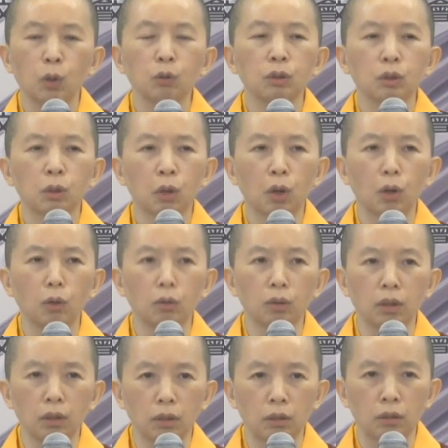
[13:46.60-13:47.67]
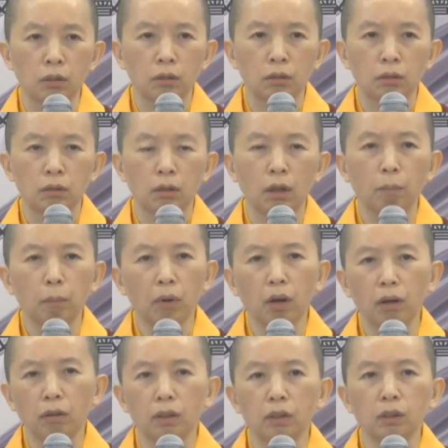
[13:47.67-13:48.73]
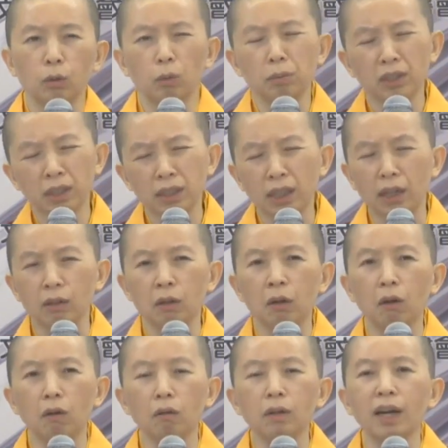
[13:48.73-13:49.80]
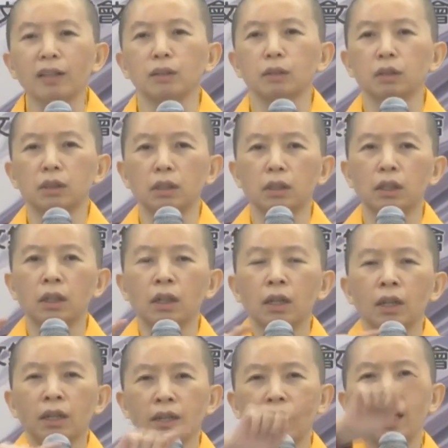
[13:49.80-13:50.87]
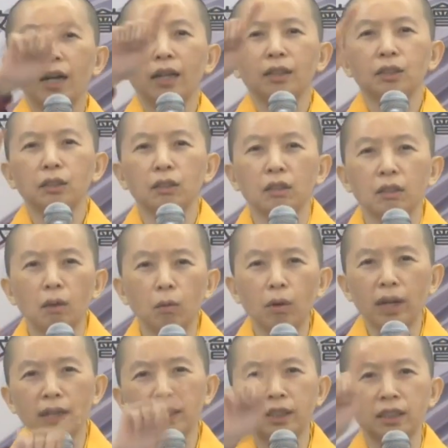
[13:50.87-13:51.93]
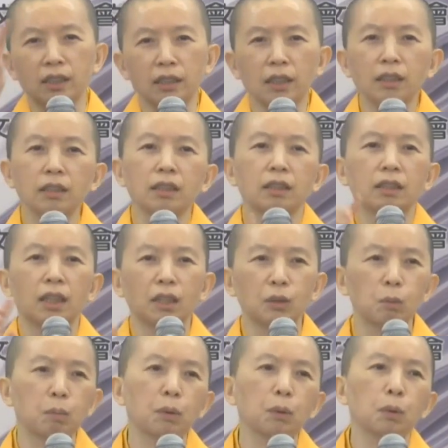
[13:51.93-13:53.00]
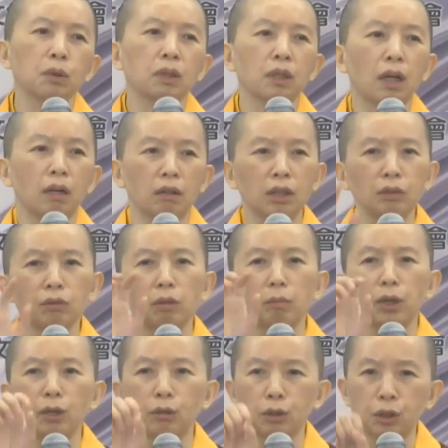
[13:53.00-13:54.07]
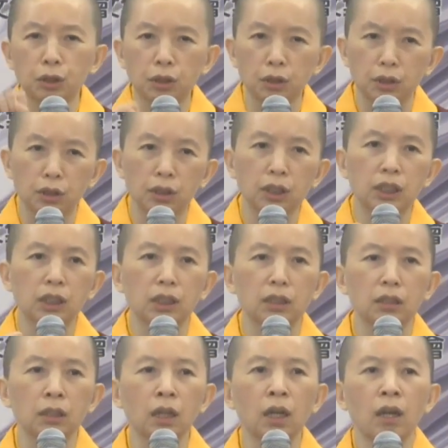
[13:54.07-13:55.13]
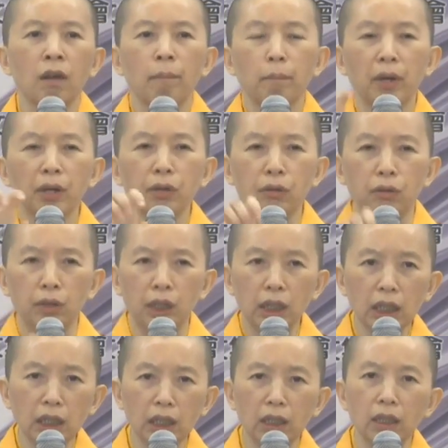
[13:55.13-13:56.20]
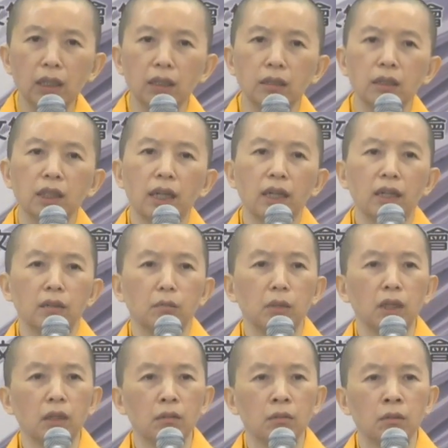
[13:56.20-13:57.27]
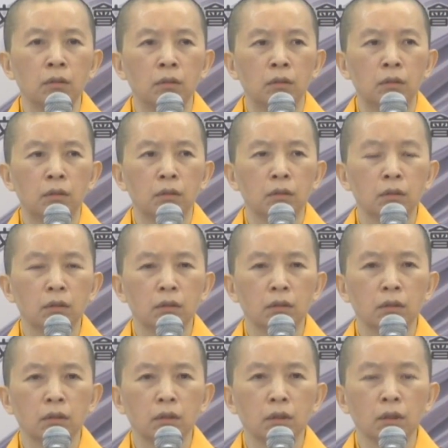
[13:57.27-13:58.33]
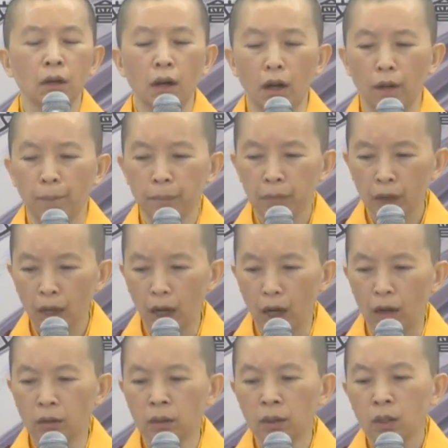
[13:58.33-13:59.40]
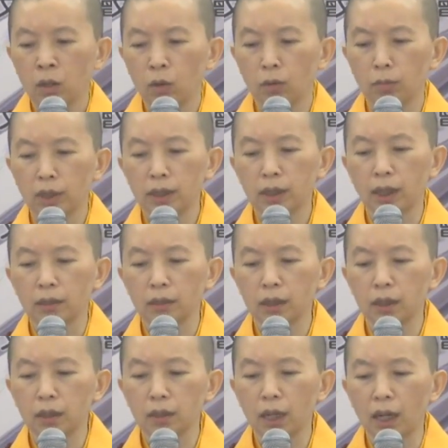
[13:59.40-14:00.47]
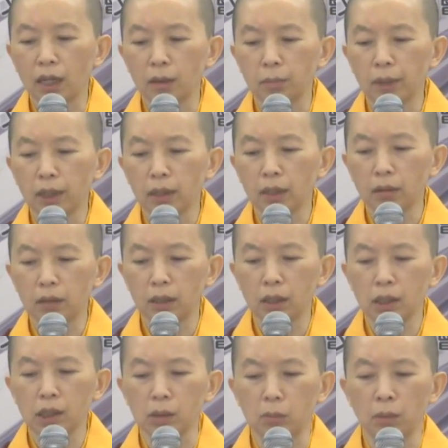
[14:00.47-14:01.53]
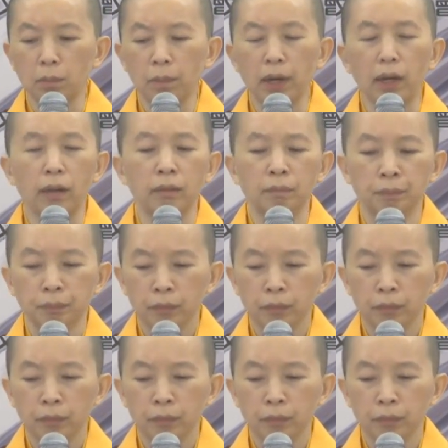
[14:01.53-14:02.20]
都是空的，很不好意思，我不能讲空啦，就是它还是有一个外形，但是一下就破掉了，因为没有实心，没有意念在里面。好，好，我们讲这个大礼拜到底要怎么拜？